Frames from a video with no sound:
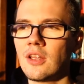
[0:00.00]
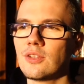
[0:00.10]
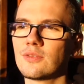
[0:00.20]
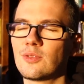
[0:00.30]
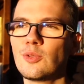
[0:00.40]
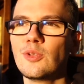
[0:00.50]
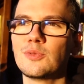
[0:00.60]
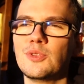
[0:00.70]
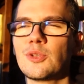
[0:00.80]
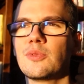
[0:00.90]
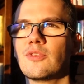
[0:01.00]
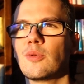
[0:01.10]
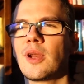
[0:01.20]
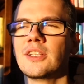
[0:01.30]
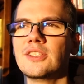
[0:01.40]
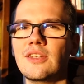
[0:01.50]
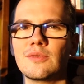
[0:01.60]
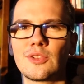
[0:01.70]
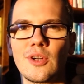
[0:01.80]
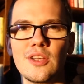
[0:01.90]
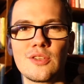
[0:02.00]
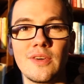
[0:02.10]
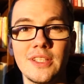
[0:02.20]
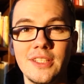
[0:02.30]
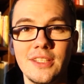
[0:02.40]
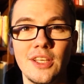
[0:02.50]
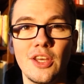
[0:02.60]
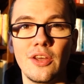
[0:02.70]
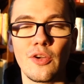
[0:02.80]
No, trudno jest mi sobie wyobrazić, nie wiem, zorganizowanie